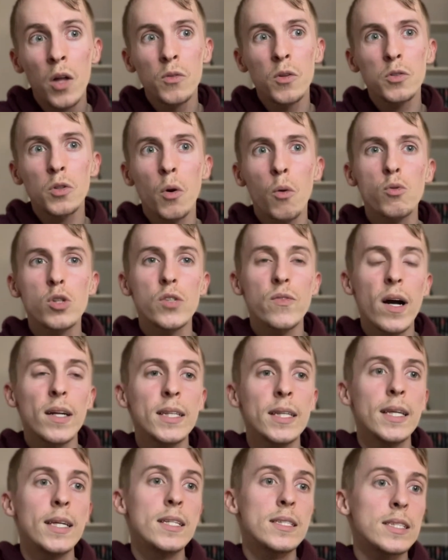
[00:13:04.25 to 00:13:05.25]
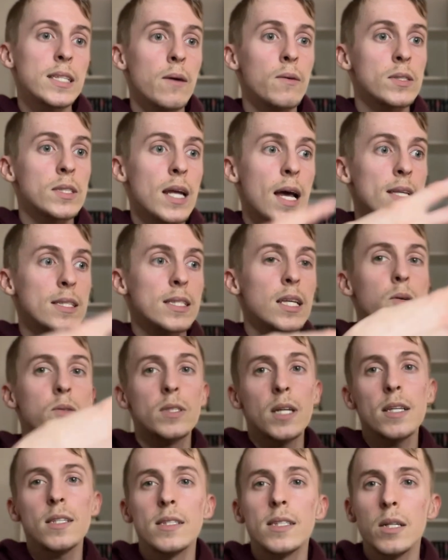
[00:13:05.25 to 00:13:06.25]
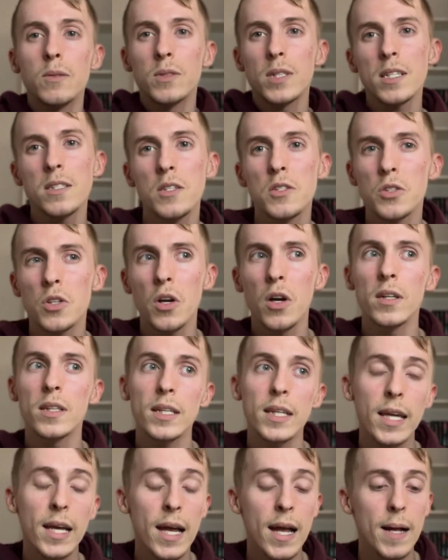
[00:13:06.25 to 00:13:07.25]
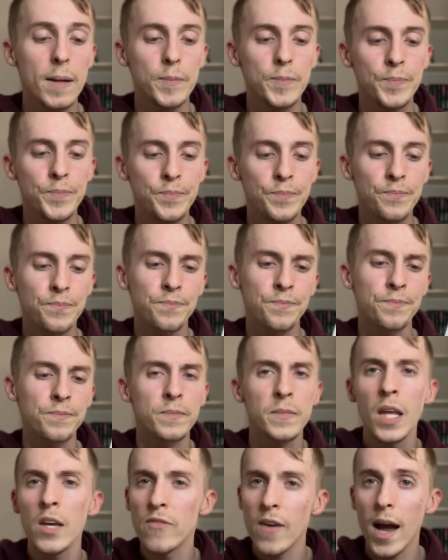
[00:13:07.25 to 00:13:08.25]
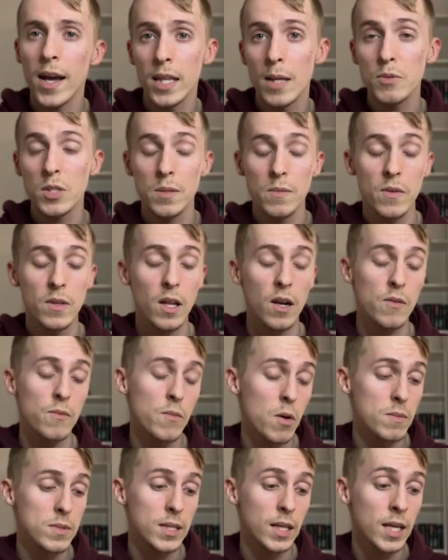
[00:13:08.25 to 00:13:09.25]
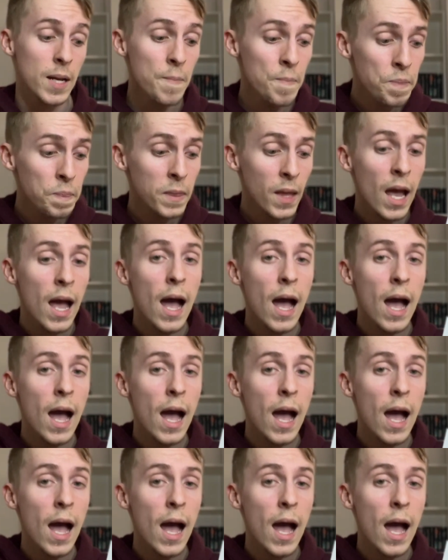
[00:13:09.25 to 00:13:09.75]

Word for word: no to używanie ich cały czas, cały czas i cały czas jest trochę takie mm, niefajne, przynajmniej tak moim zdaniem.